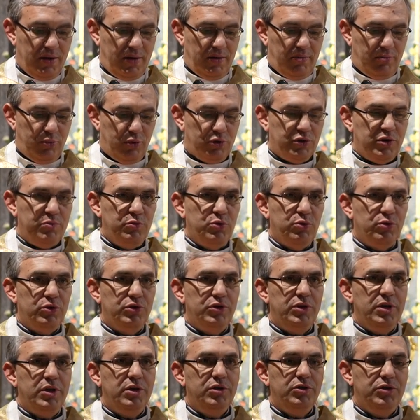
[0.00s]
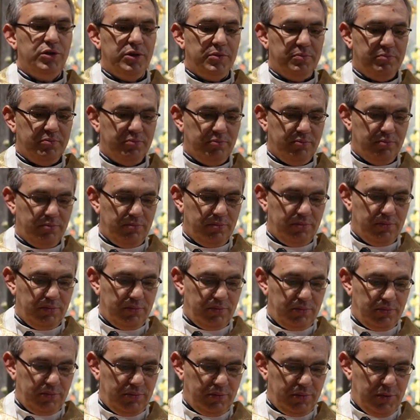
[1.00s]
Boże miłosierdzie
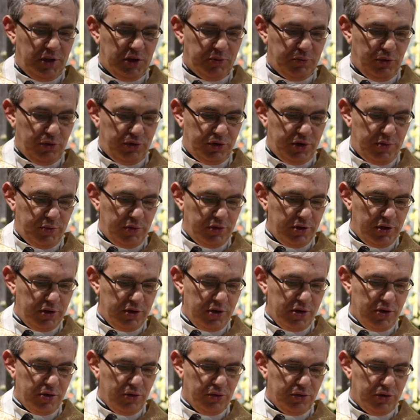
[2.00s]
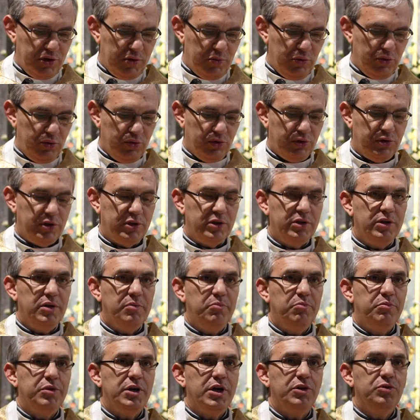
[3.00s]
jest potrzebne nie tylko tym, którzy
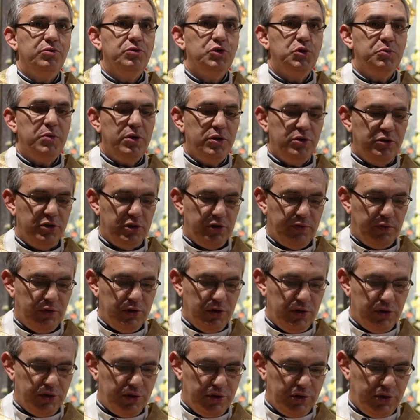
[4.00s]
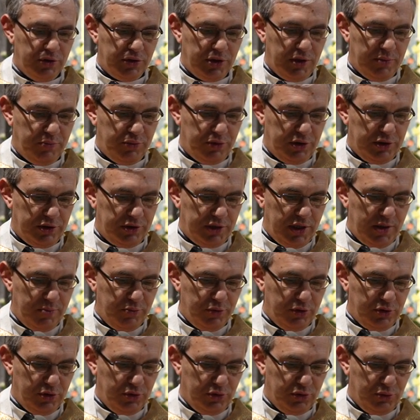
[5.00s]
pragną zmienić swoje życie
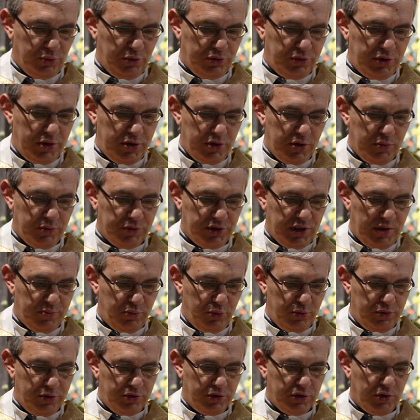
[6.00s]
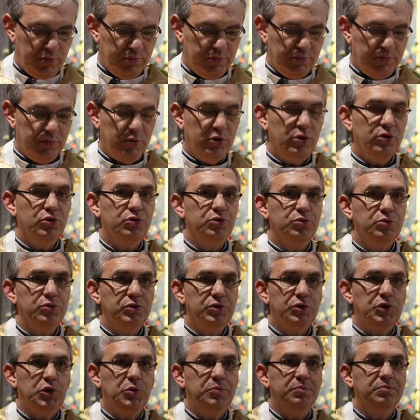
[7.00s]
przestępcom, złodziejom, zabójcom,
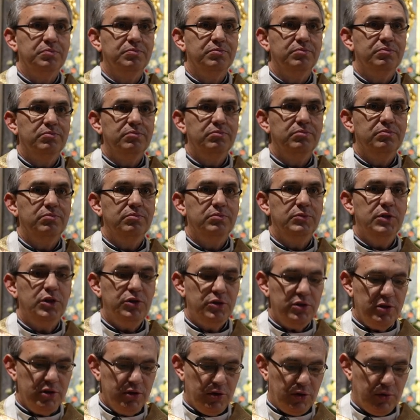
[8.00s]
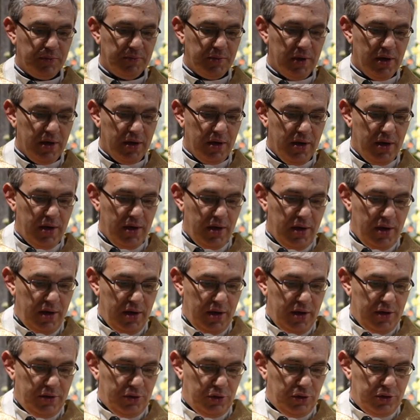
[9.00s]
oszustom, nie tylko
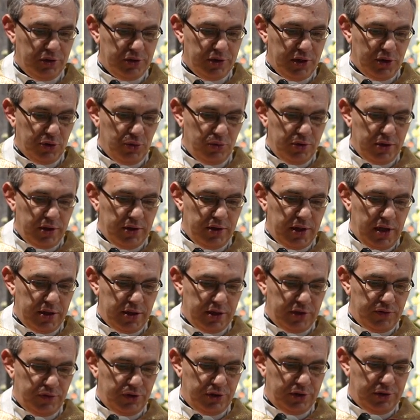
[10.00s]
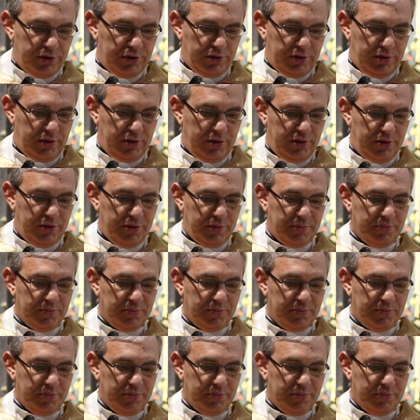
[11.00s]
to jest ratunek dla nas wszystkich.